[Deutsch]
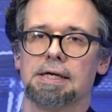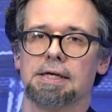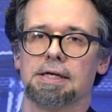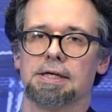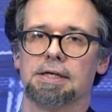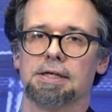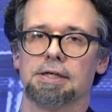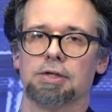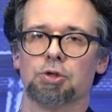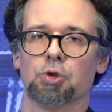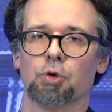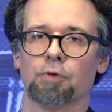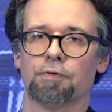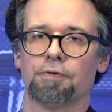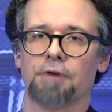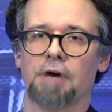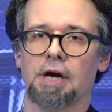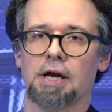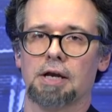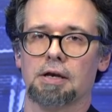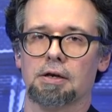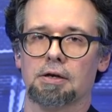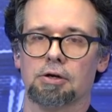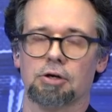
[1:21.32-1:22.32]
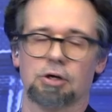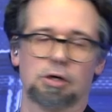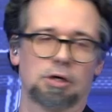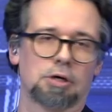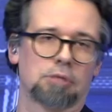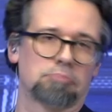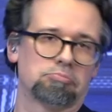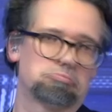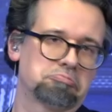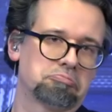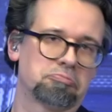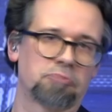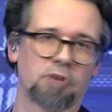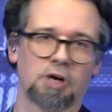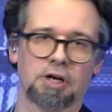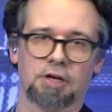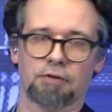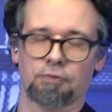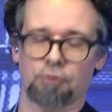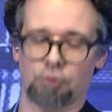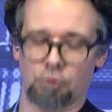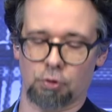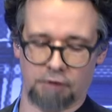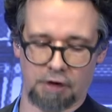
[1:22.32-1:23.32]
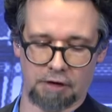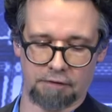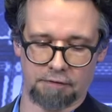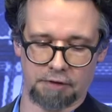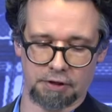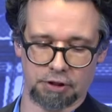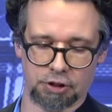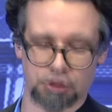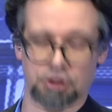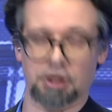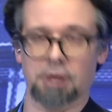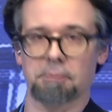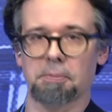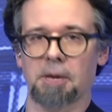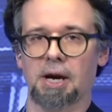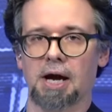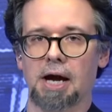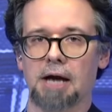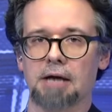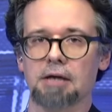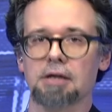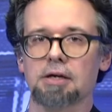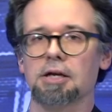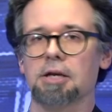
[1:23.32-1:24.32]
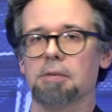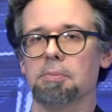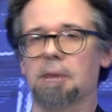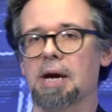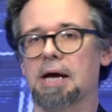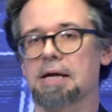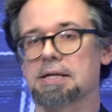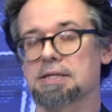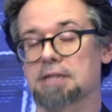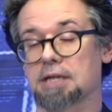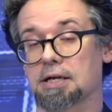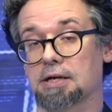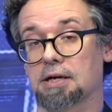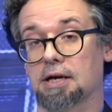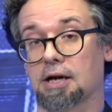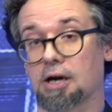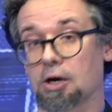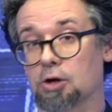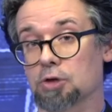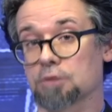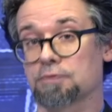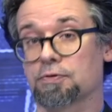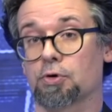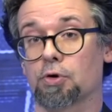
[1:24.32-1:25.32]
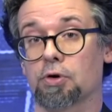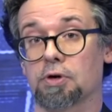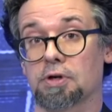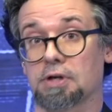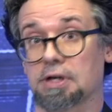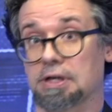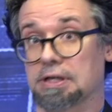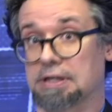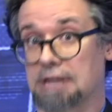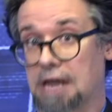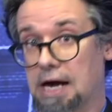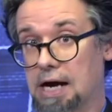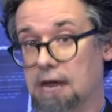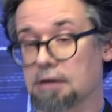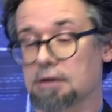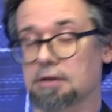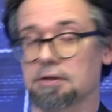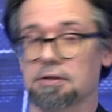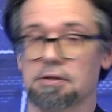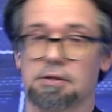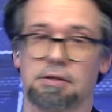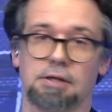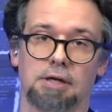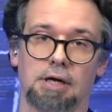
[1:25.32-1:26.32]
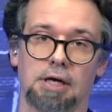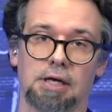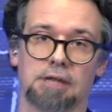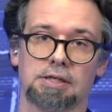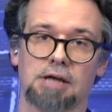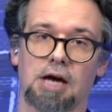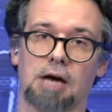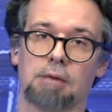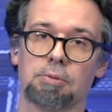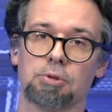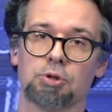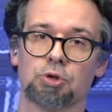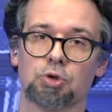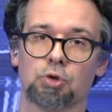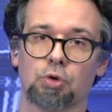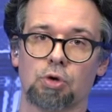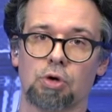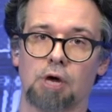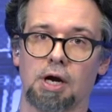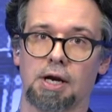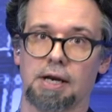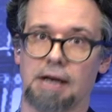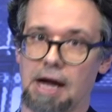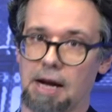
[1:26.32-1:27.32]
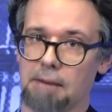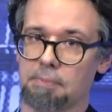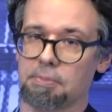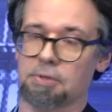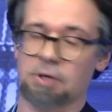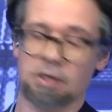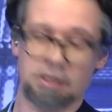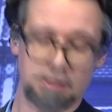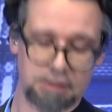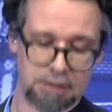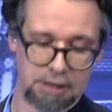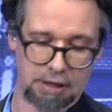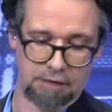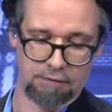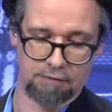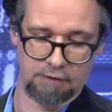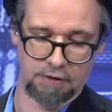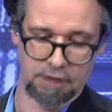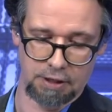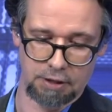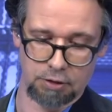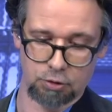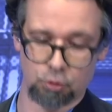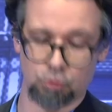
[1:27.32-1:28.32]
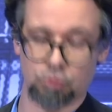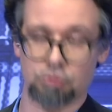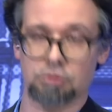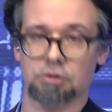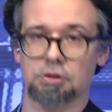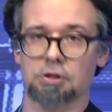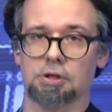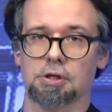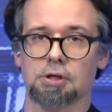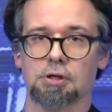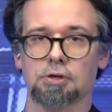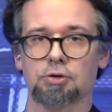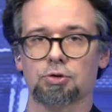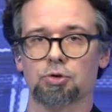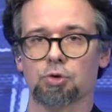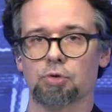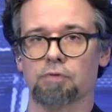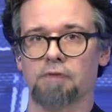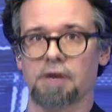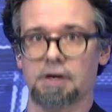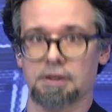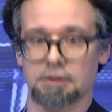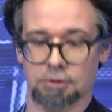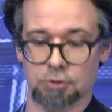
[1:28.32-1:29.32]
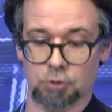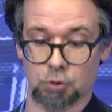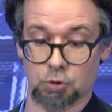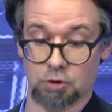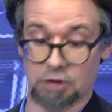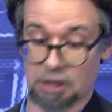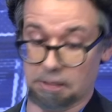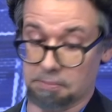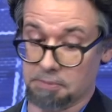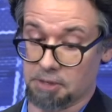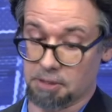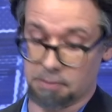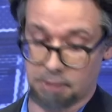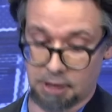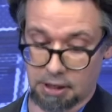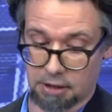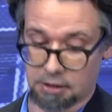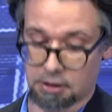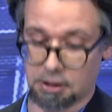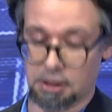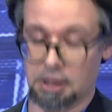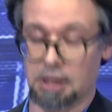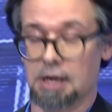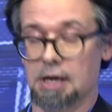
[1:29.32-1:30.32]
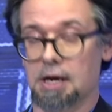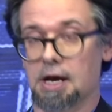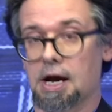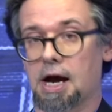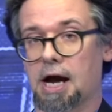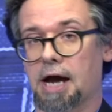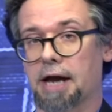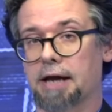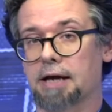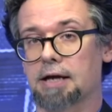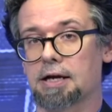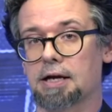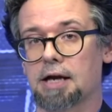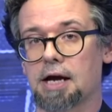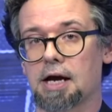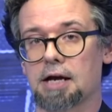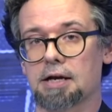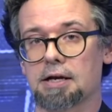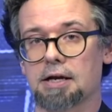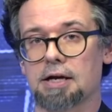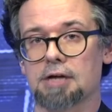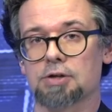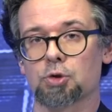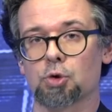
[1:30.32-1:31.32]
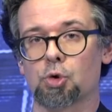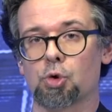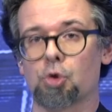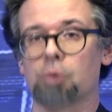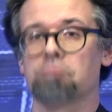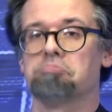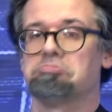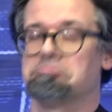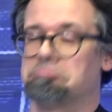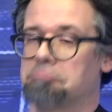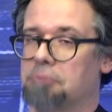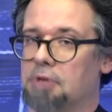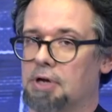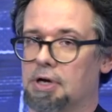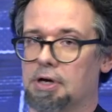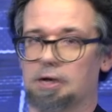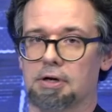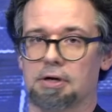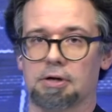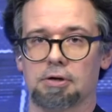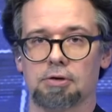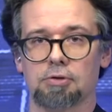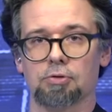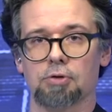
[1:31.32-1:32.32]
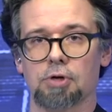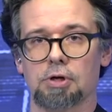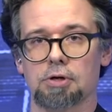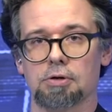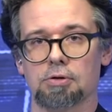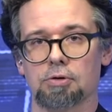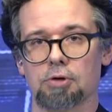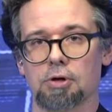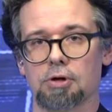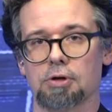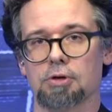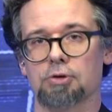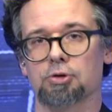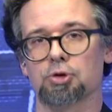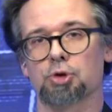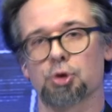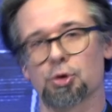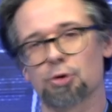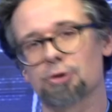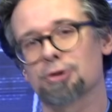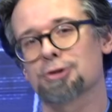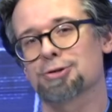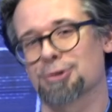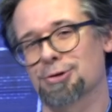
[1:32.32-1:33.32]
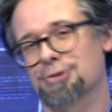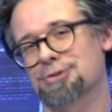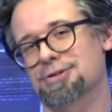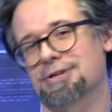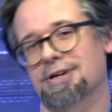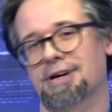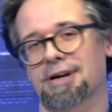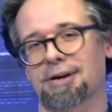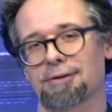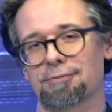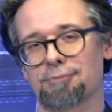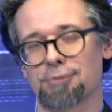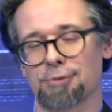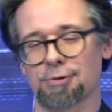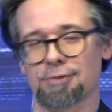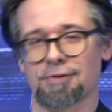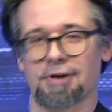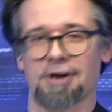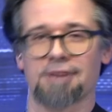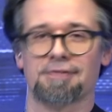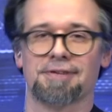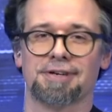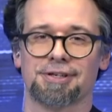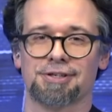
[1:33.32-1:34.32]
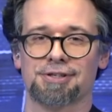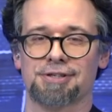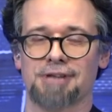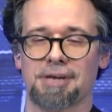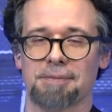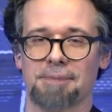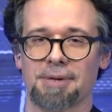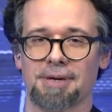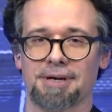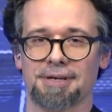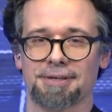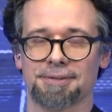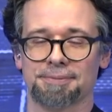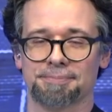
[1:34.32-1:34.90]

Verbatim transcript: Insofern ähm, war das für Frank-Walter Steinmeier angenehm. Er hat seinen Herausforderern gedankt, Herrn Trabert sogar namentlich erwähnt und äh, zur weiteren Zusammenarbeit eingeladen. Also äh, ein, ein, schöner Sonntag für Frank-Walter Steinmeier.